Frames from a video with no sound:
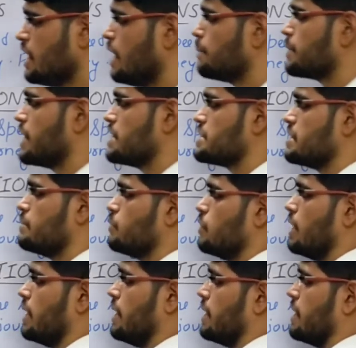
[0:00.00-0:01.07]
अब क्या इसने
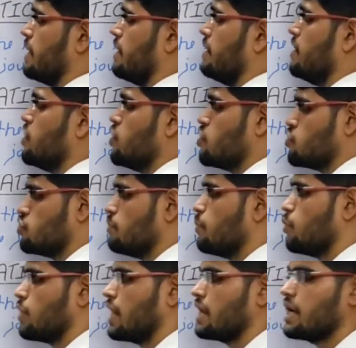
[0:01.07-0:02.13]
बोला है कि जो
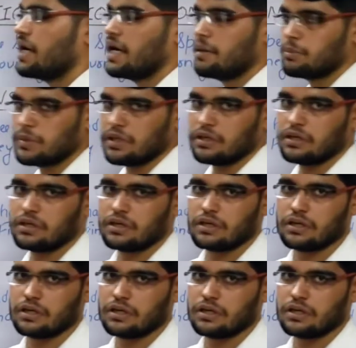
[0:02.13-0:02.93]
पुराना टाइम था